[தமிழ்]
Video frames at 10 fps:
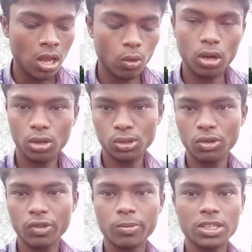ஒரு நியூஸ்
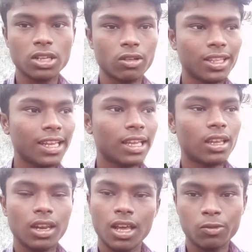இன்ஃபர்மேஷன் வந்து
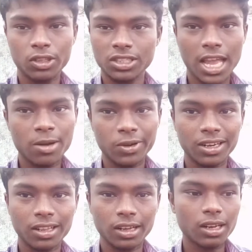எல்லோரும் வந்து ஷேர்
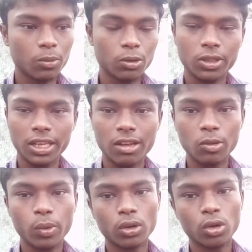பண்ணியிருந்தாங்க நம்மளும் வந்து
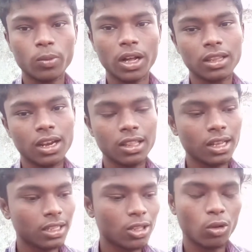கேள்விப்பட்டோம் அதனால
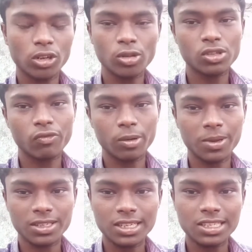தான் இந்த ஒரு நியூஸ்
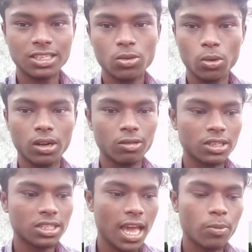இன்ஃபர்மேஷனை ஜஸ்ட் உங்கள்கிட்ட
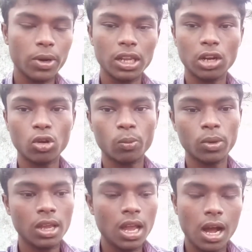வந்து ஷேர் பண்ணிக்கிட்டோம்
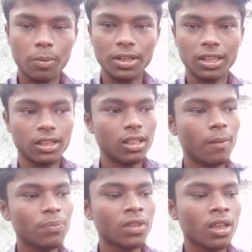அப்படிங்கிறது தான்